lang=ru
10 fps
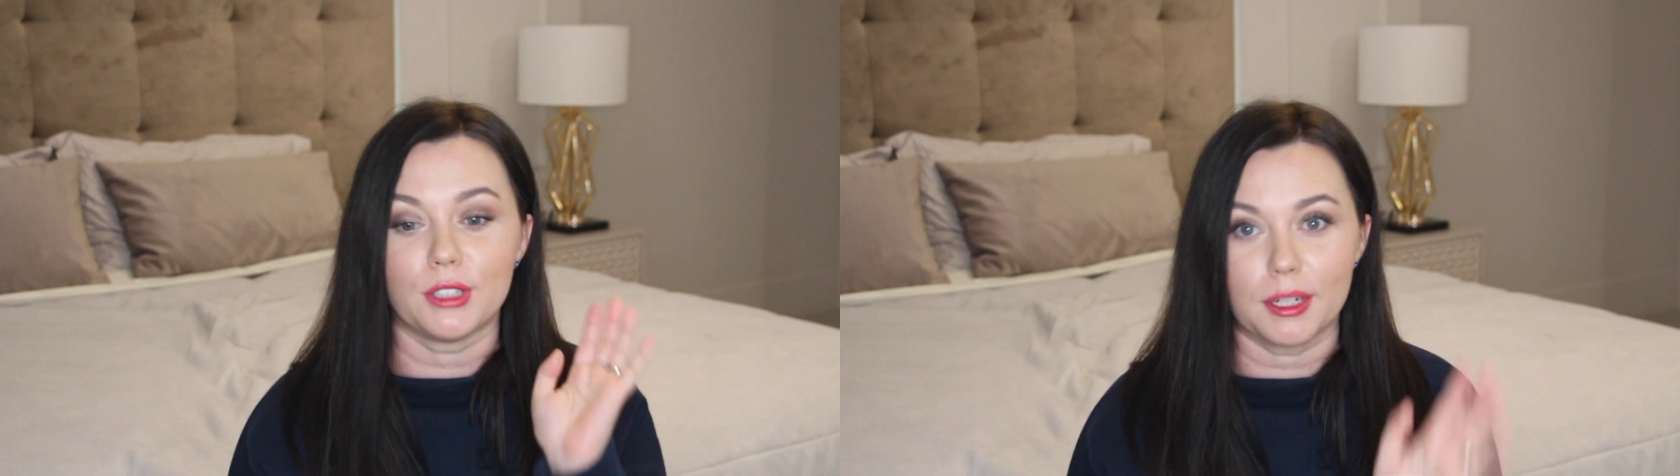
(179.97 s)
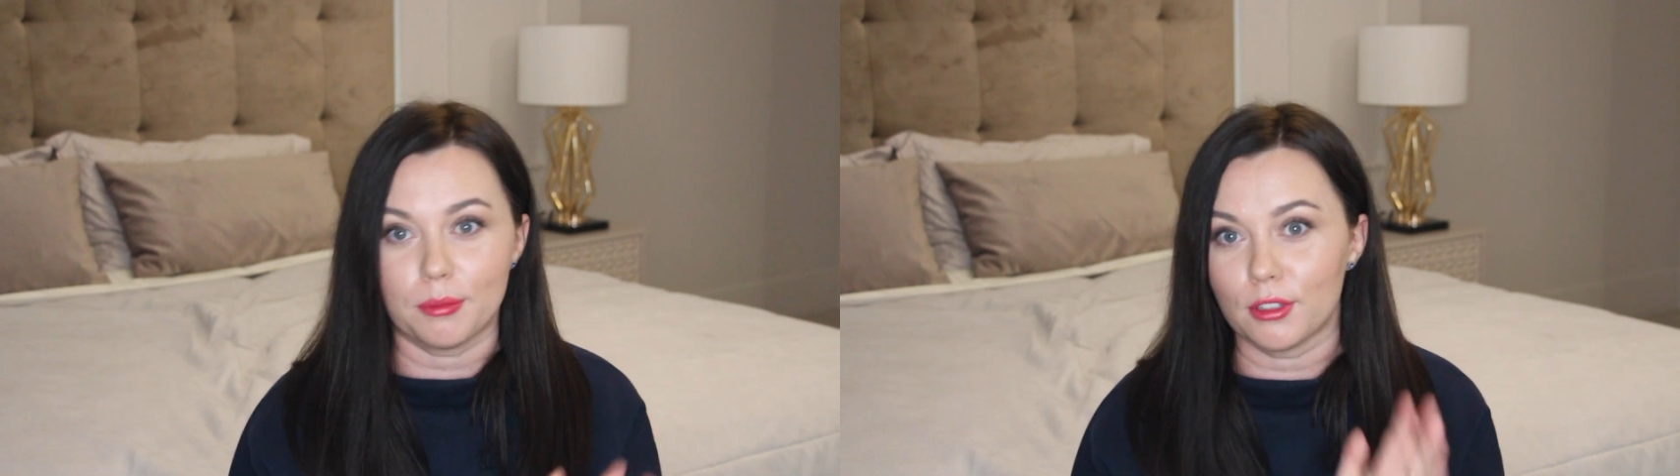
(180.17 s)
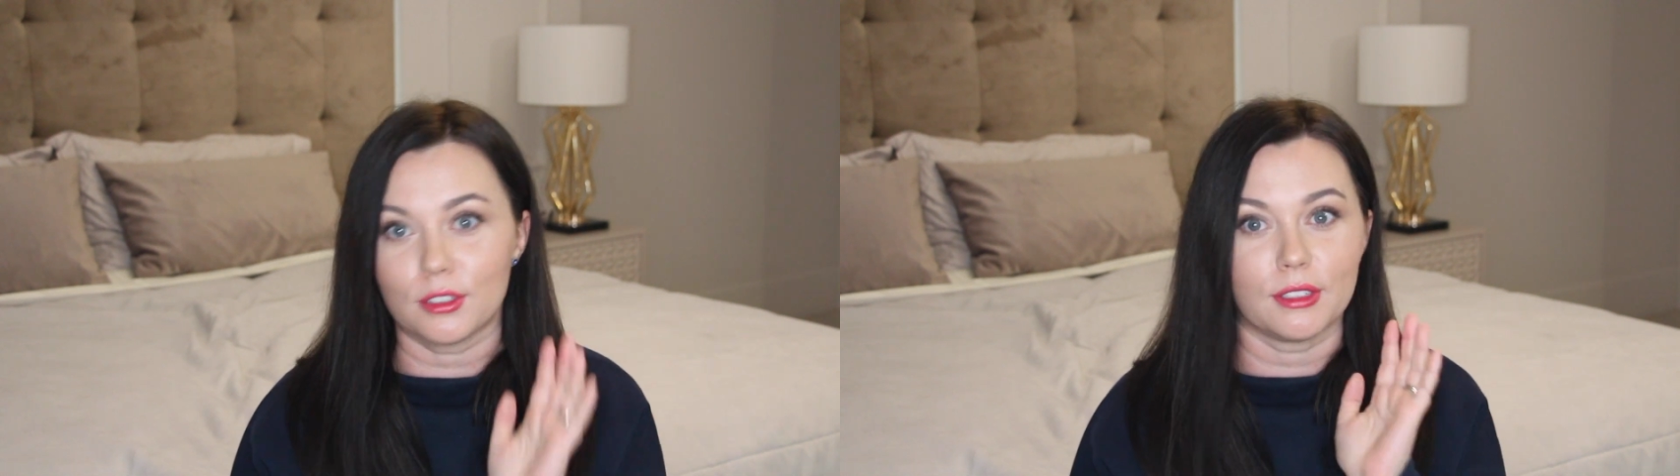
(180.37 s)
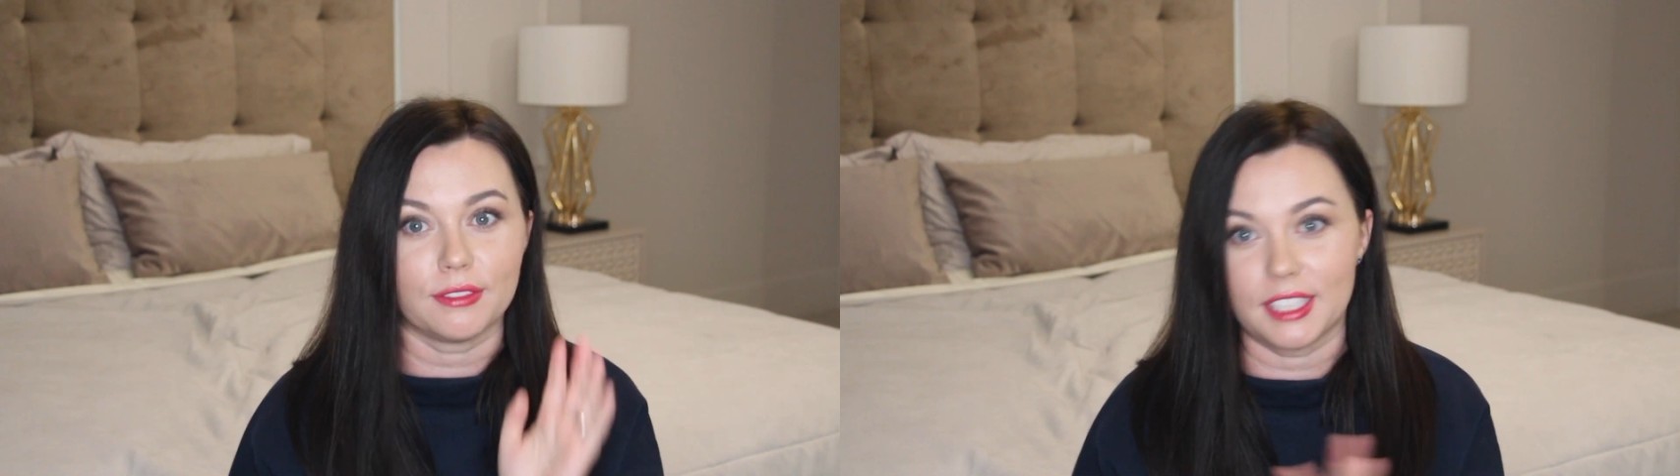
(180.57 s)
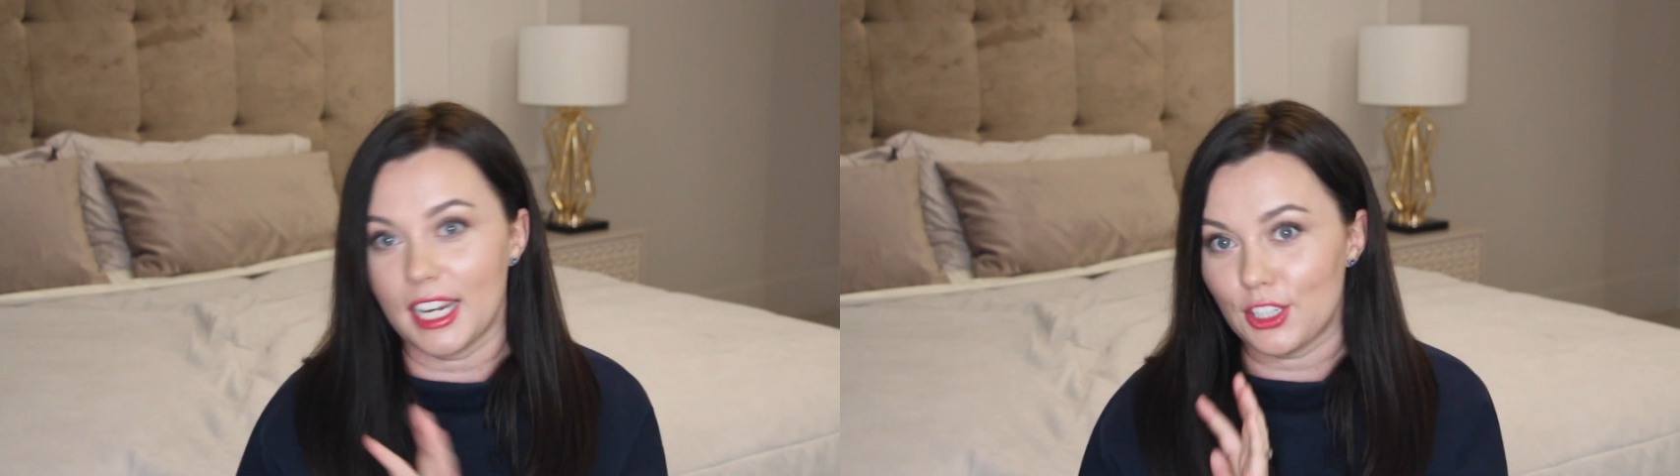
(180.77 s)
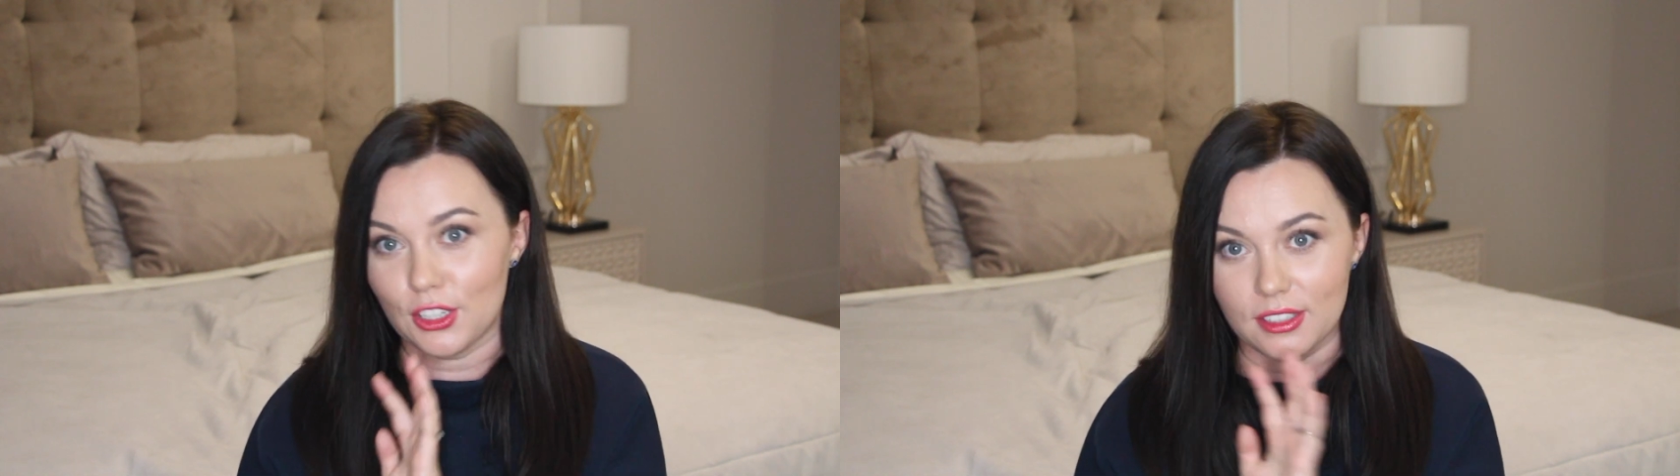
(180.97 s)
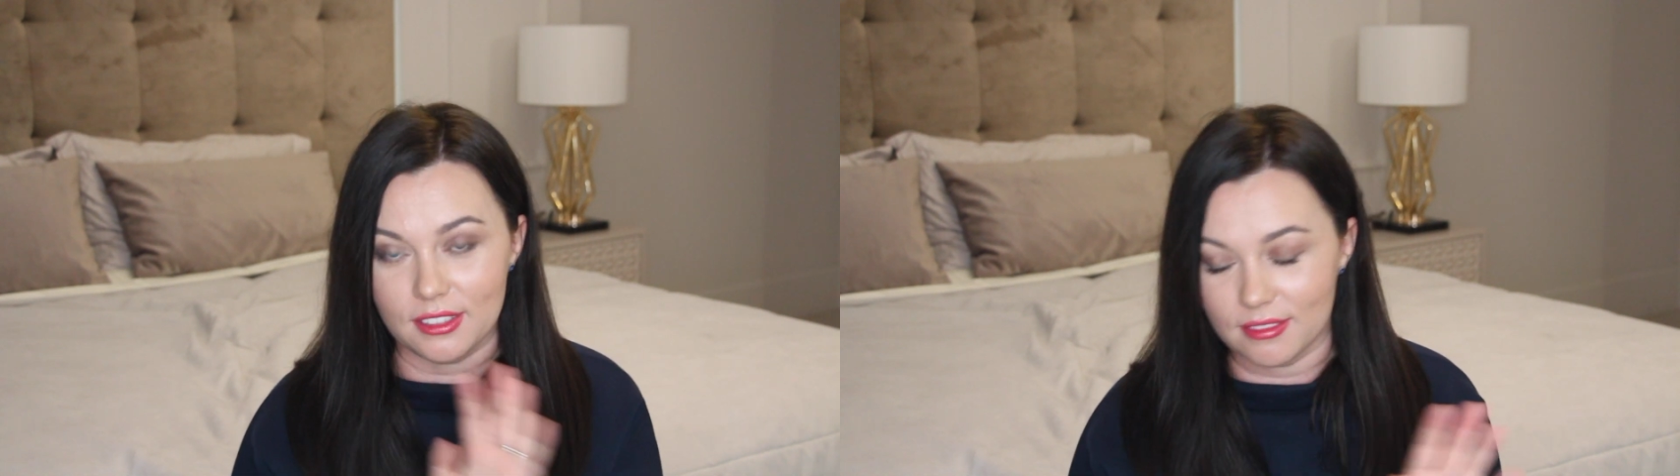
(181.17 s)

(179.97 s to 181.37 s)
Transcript: на работу, на встречи,